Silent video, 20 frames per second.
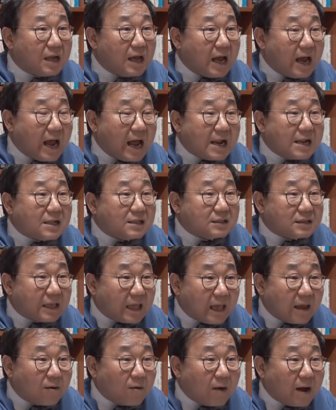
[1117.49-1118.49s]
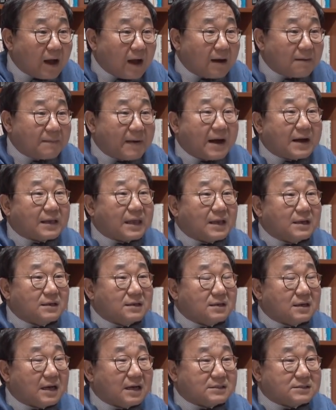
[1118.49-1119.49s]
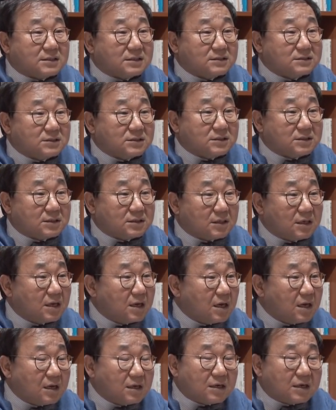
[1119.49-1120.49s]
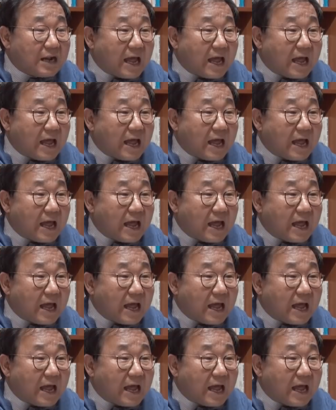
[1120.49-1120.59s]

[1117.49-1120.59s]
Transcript: 할 때와 바겐크가 정치를